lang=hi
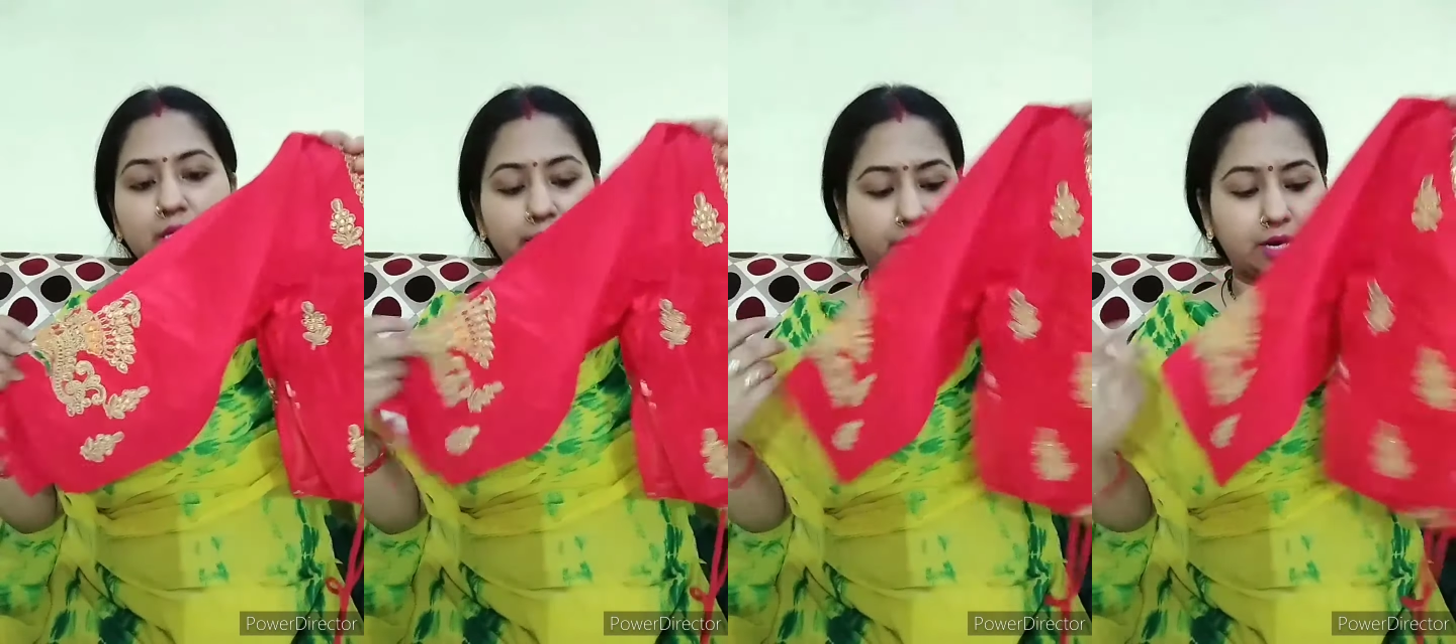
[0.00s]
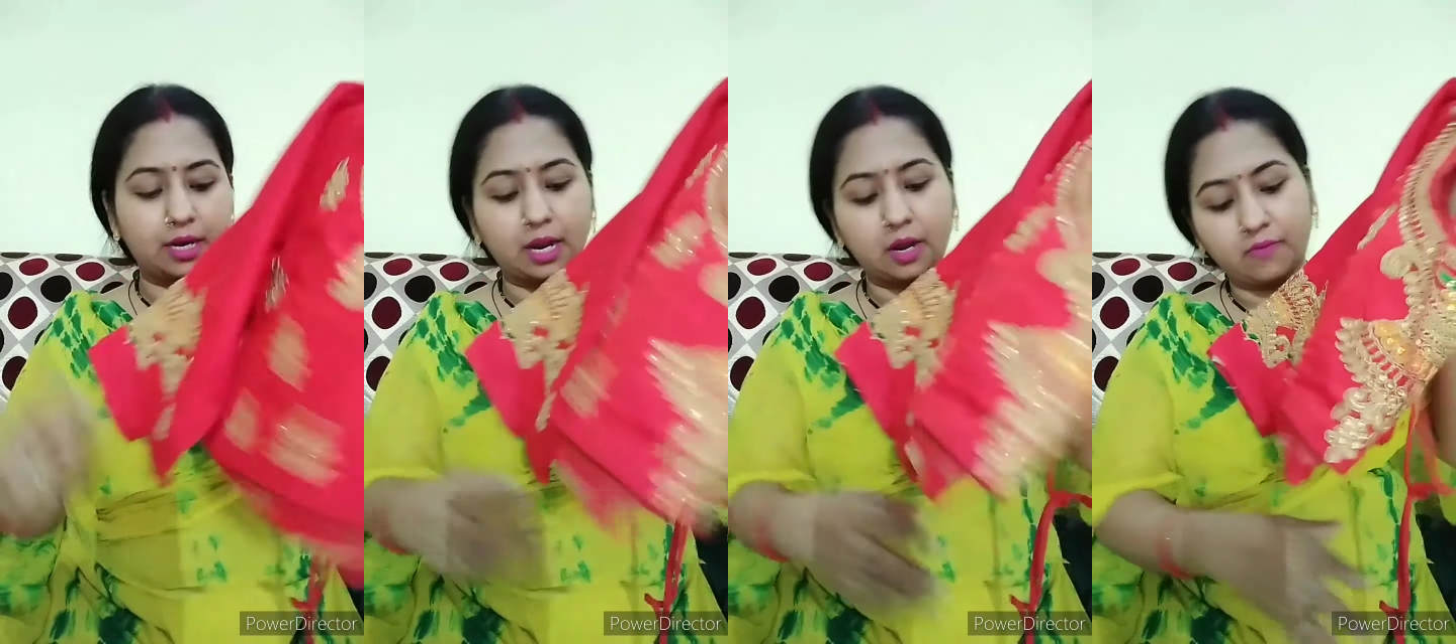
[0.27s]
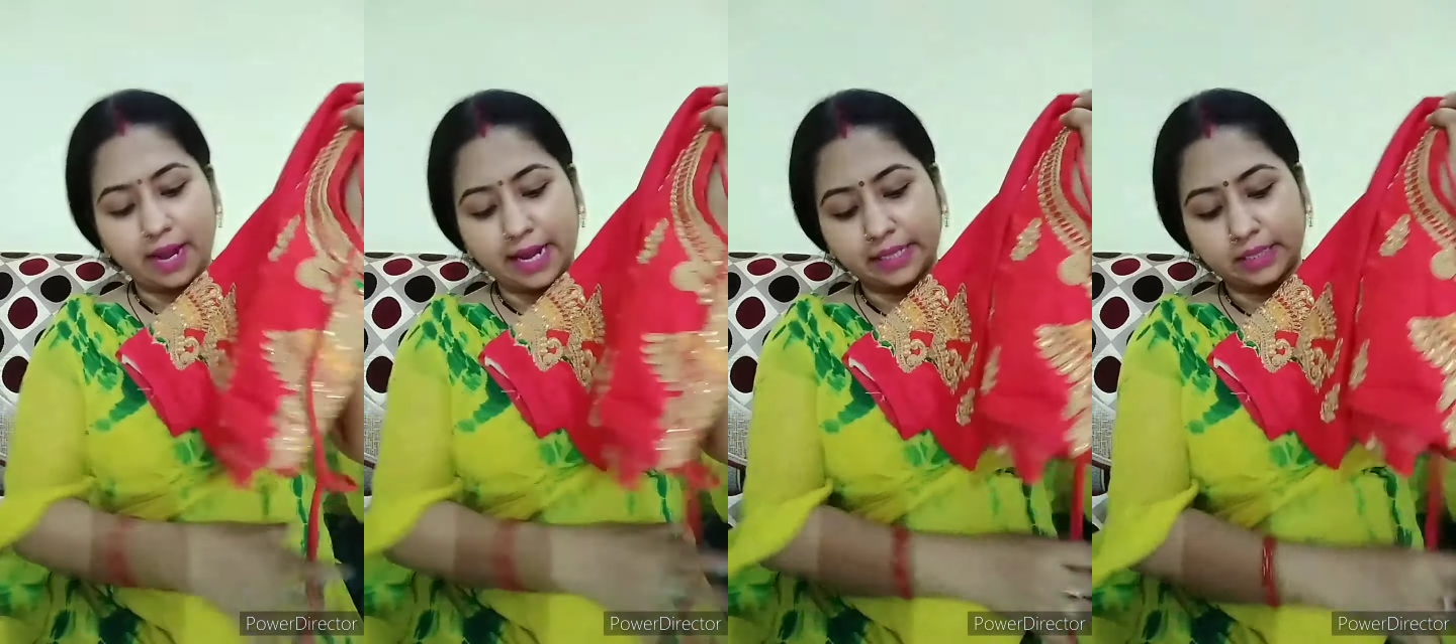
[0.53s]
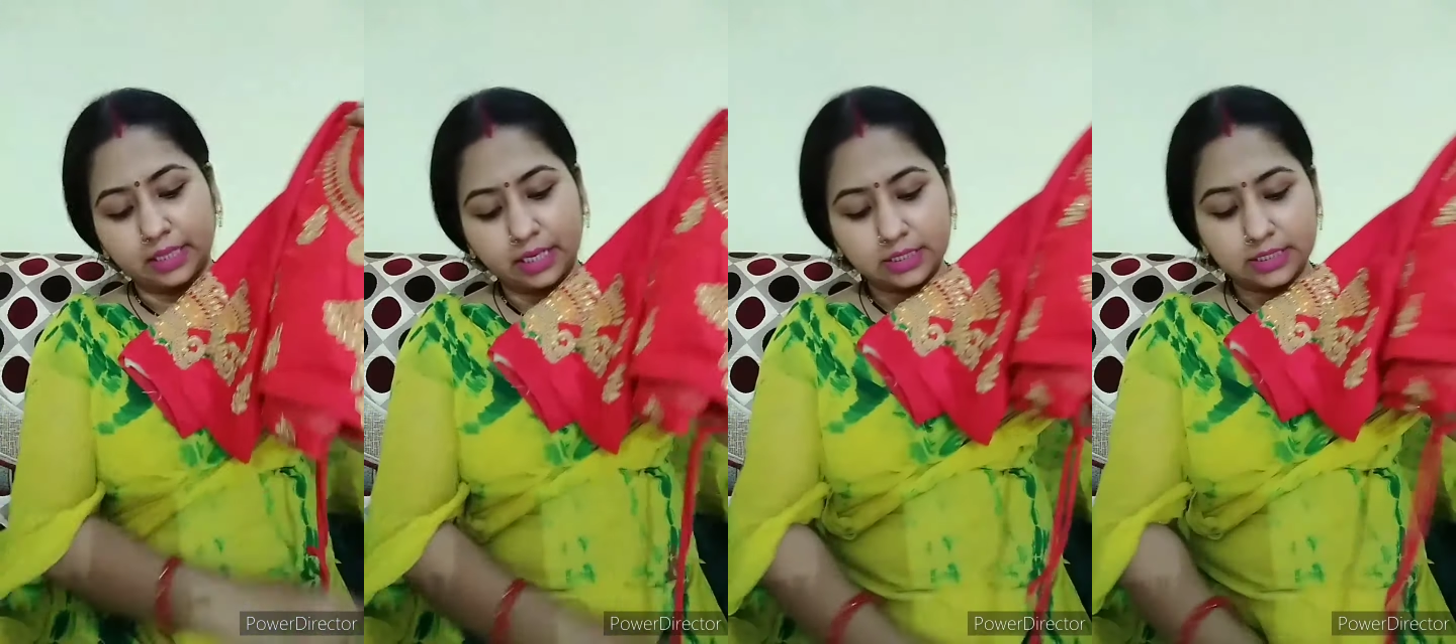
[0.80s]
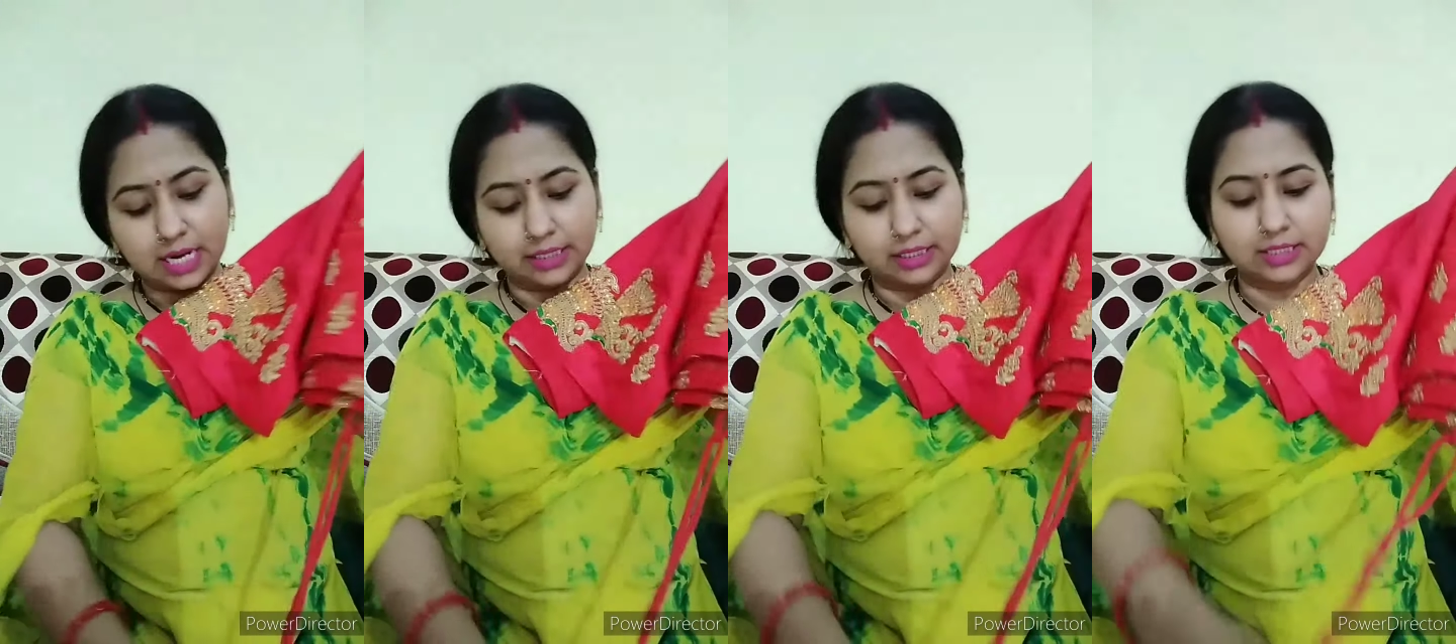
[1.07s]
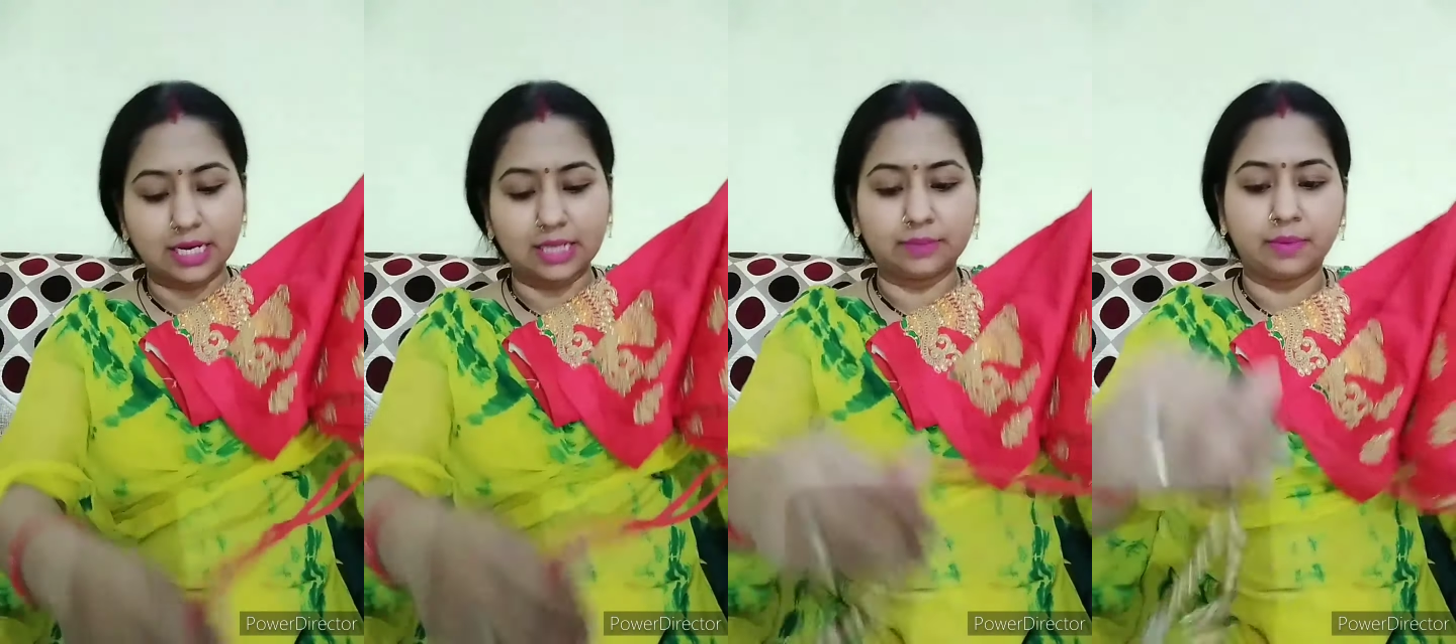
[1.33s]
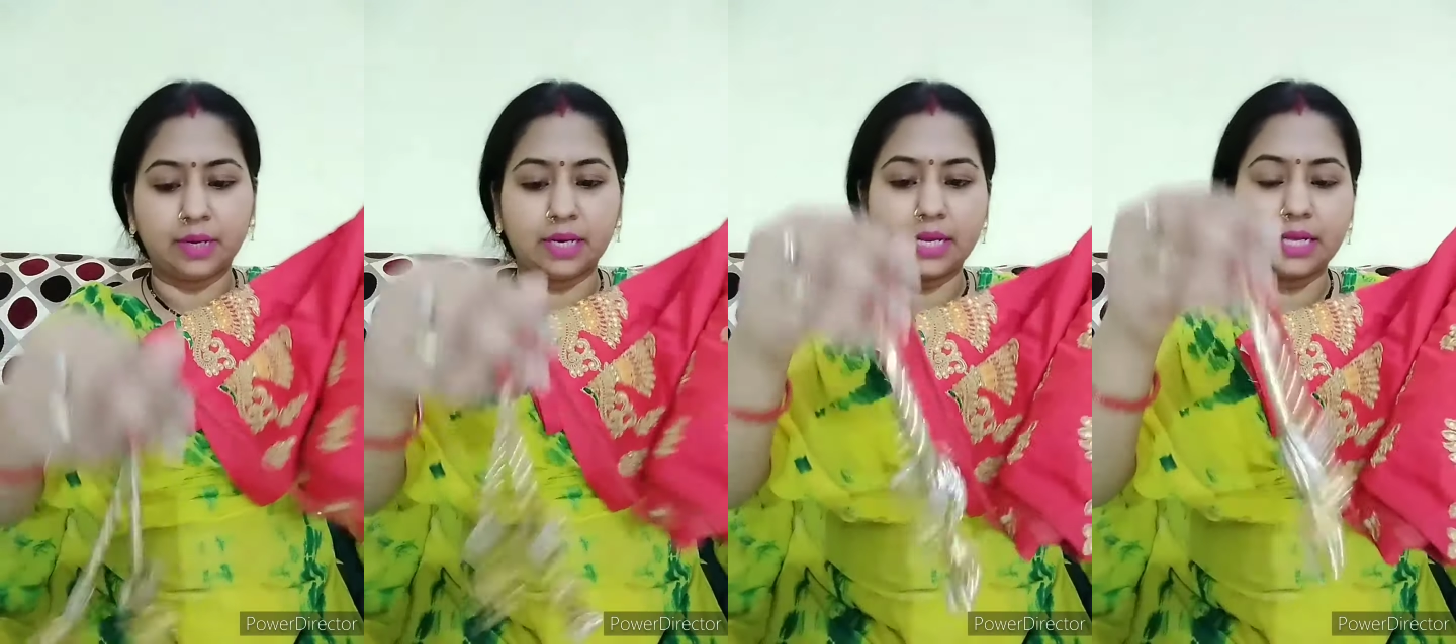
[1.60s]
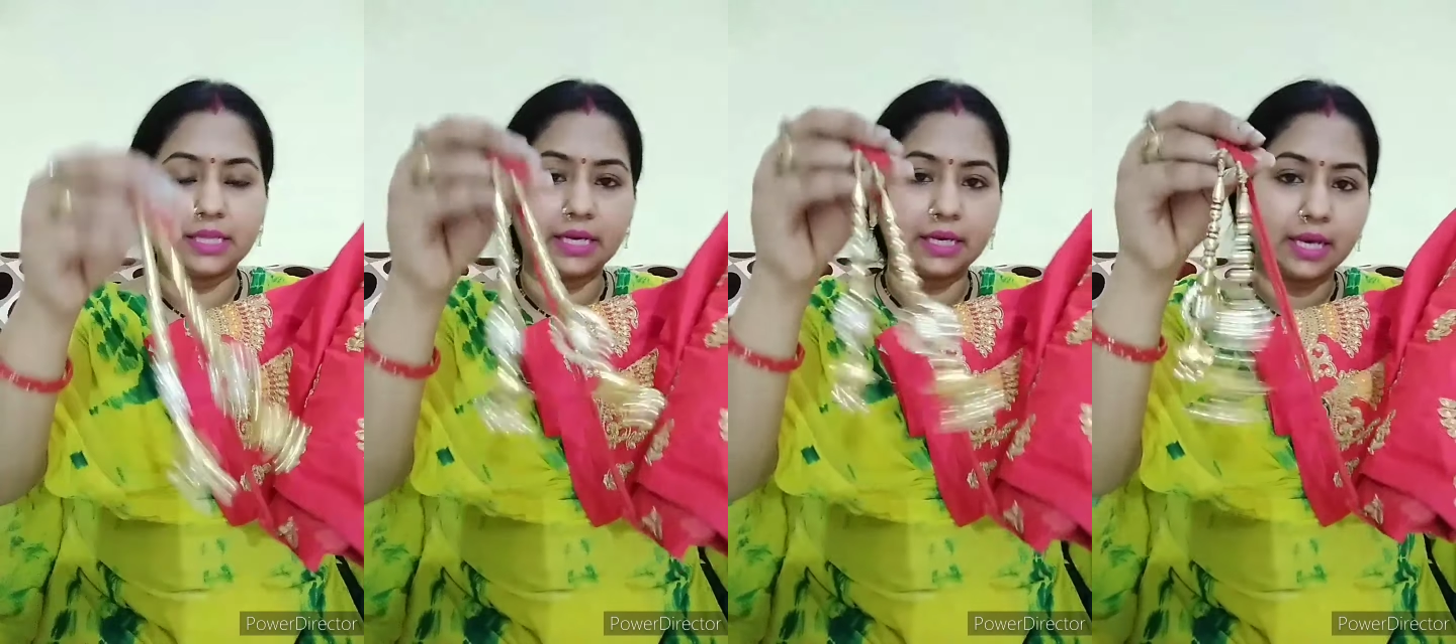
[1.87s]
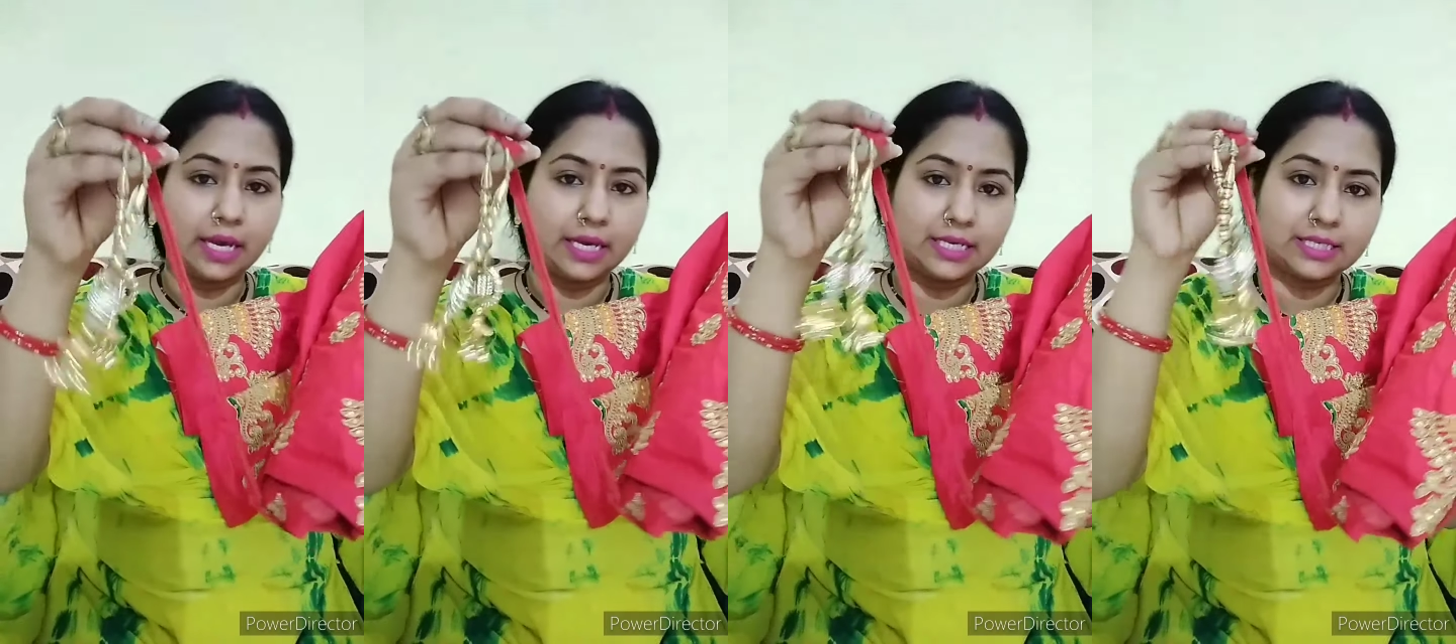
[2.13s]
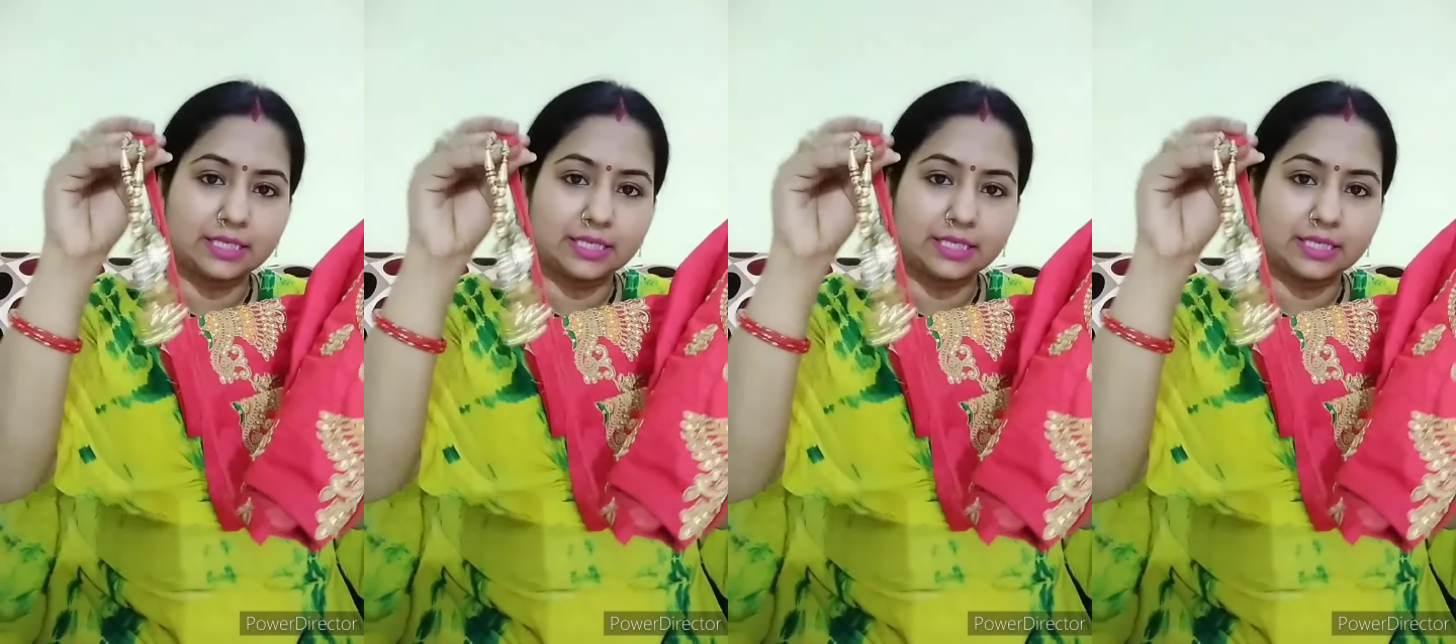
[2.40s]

तरीके रखवाई थी साथ ही साथ मैंने ये देखिए